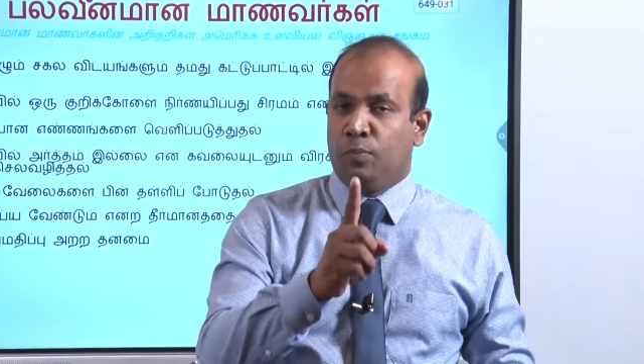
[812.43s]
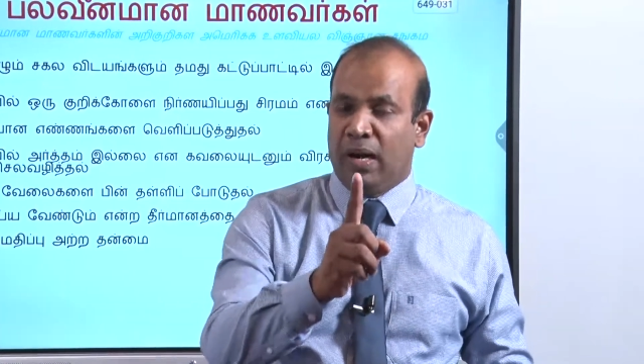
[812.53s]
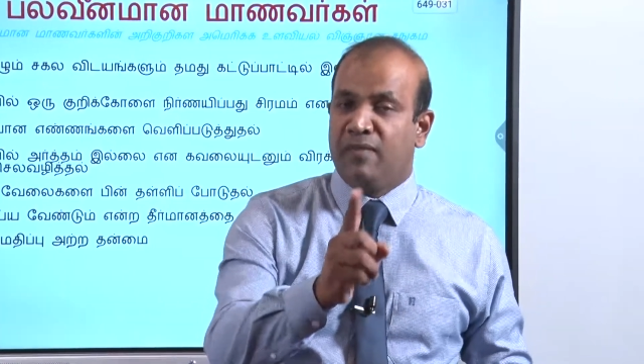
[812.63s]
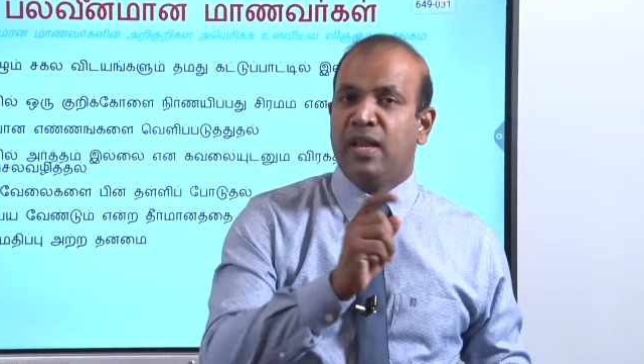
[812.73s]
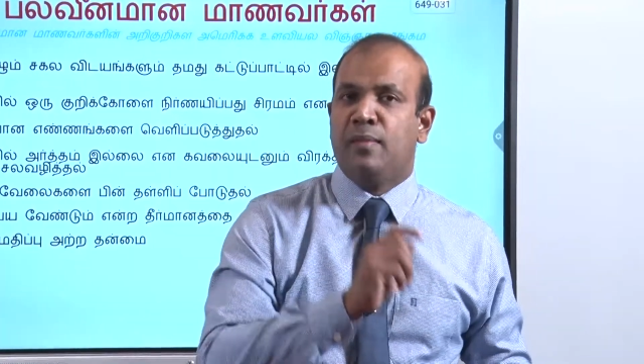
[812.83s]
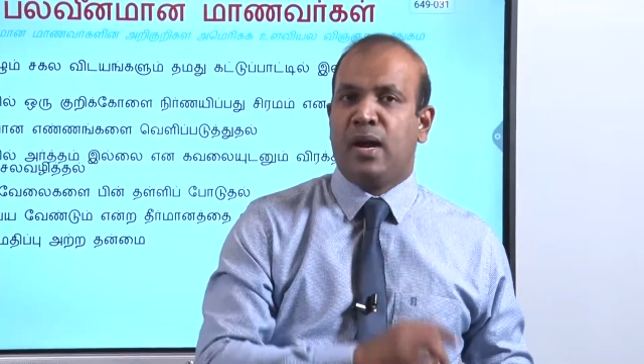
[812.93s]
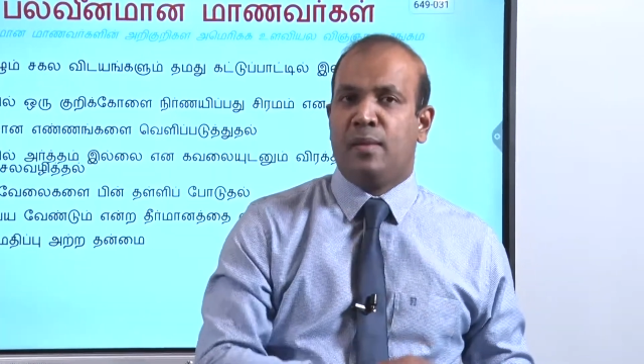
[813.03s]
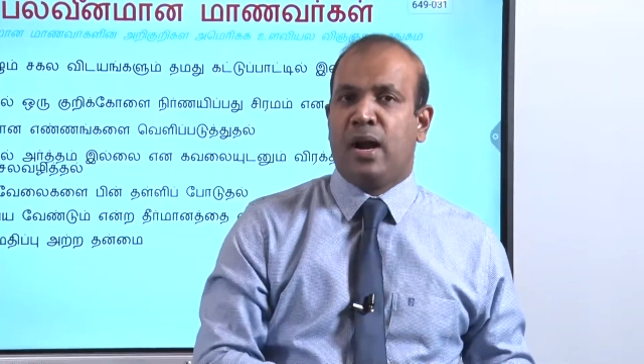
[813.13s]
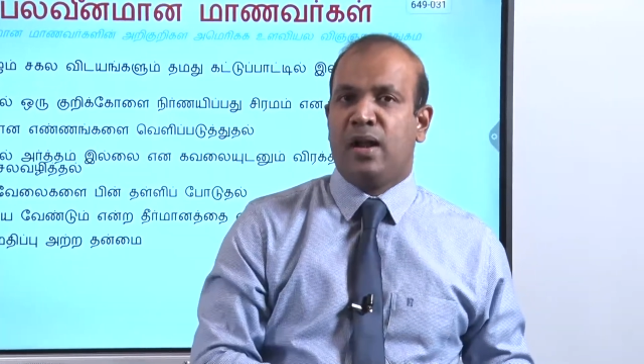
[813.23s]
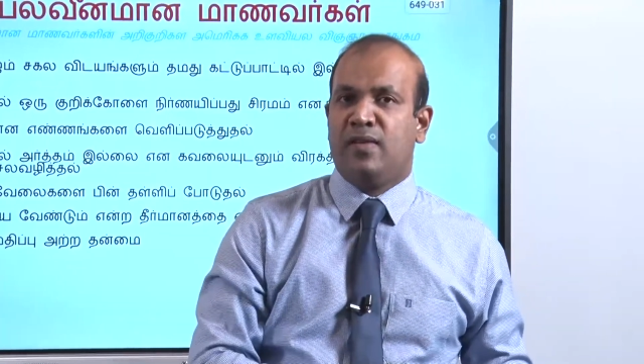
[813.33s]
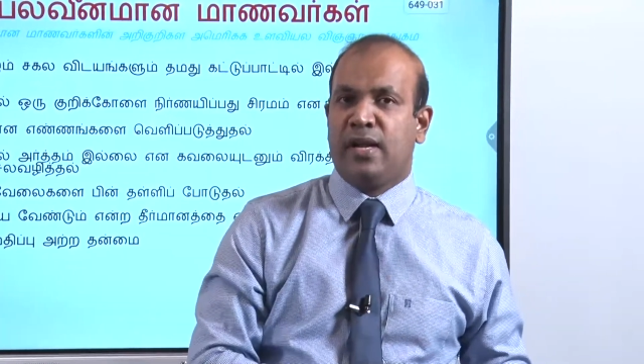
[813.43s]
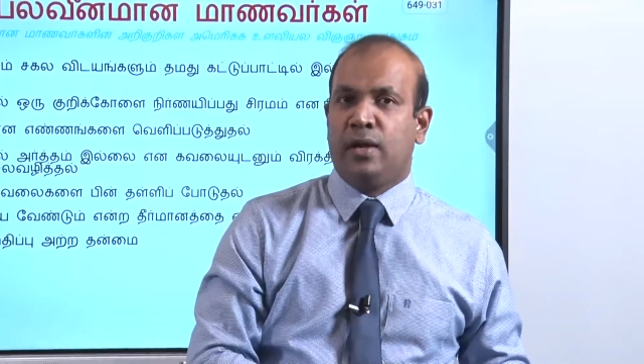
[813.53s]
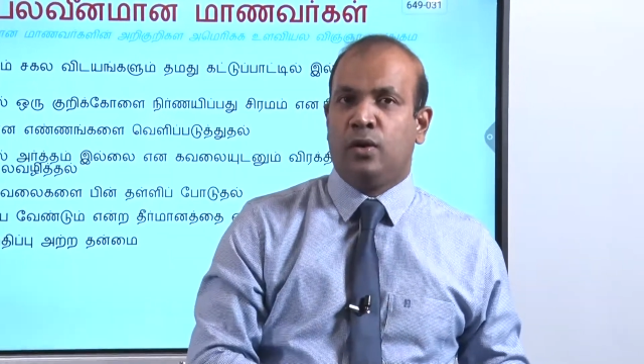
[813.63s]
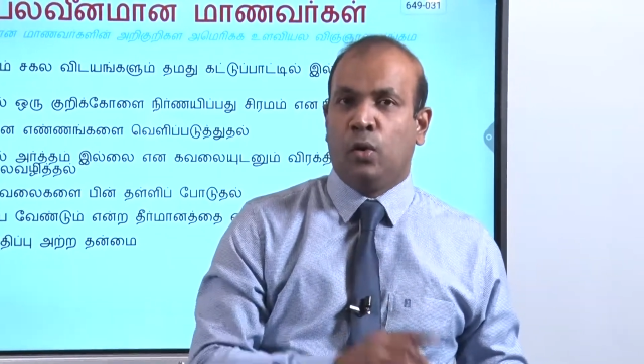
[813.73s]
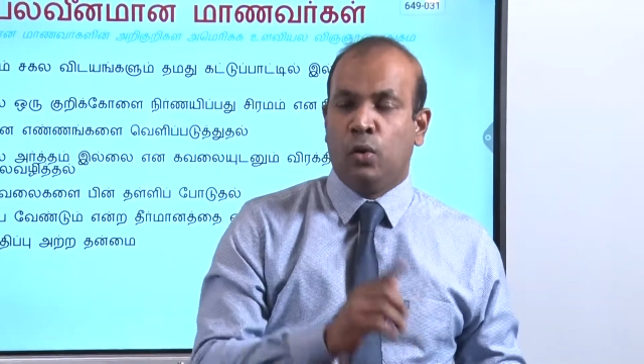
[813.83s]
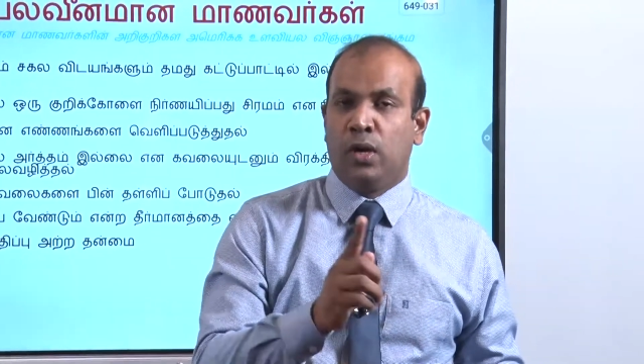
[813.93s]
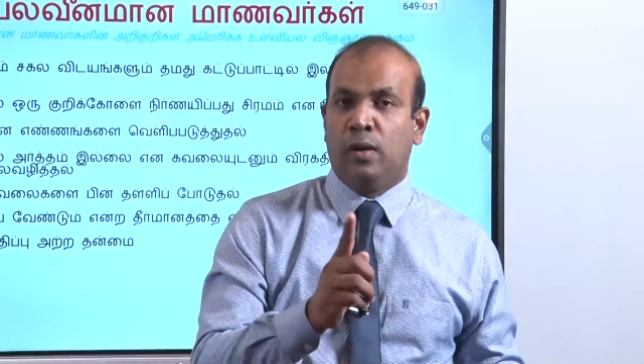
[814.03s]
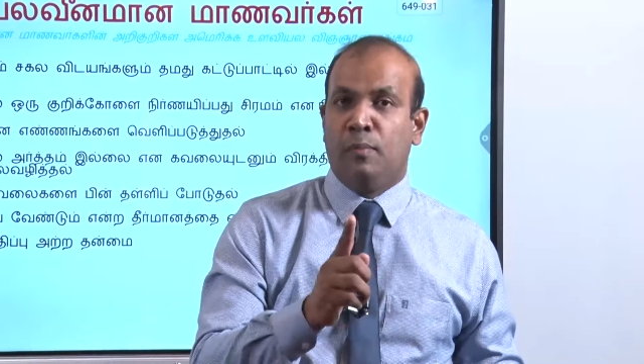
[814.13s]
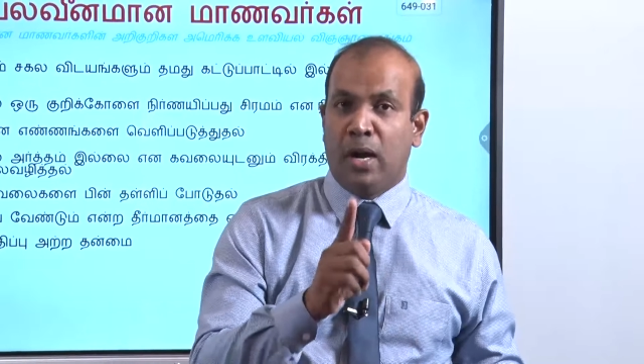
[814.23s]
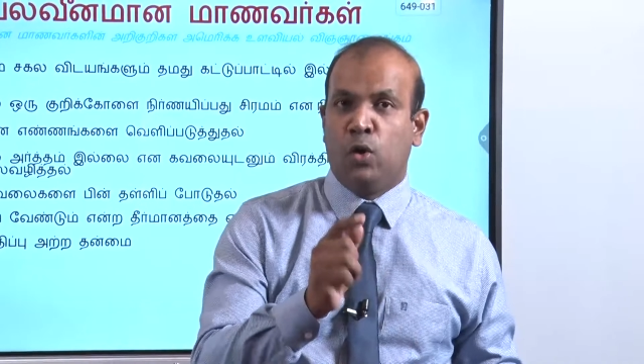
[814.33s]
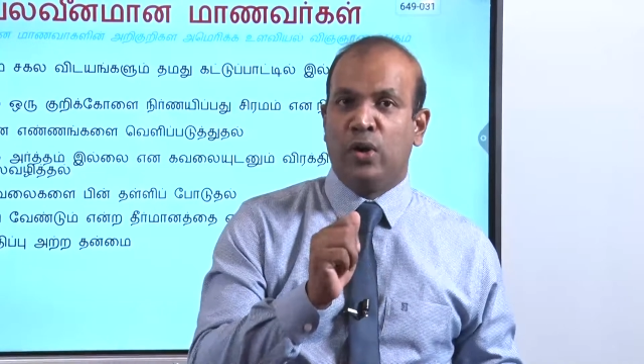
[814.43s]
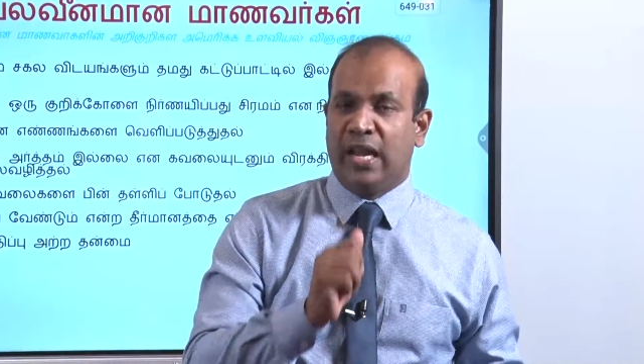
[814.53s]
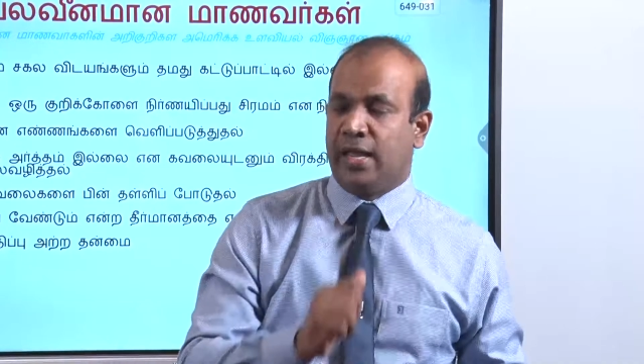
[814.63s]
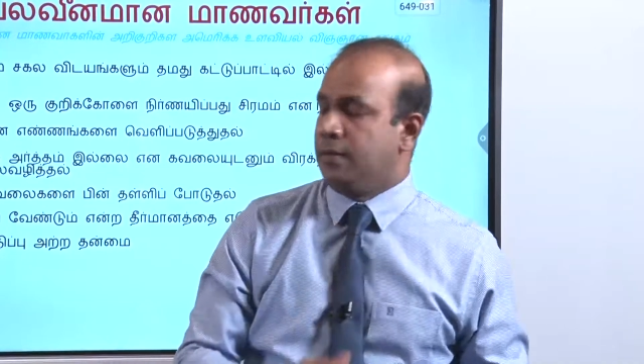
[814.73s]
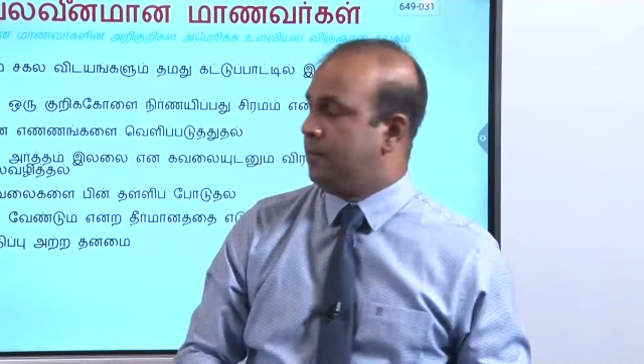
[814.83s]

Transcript: பலவீனமான மாணவனின் ஒரு மனோநிலை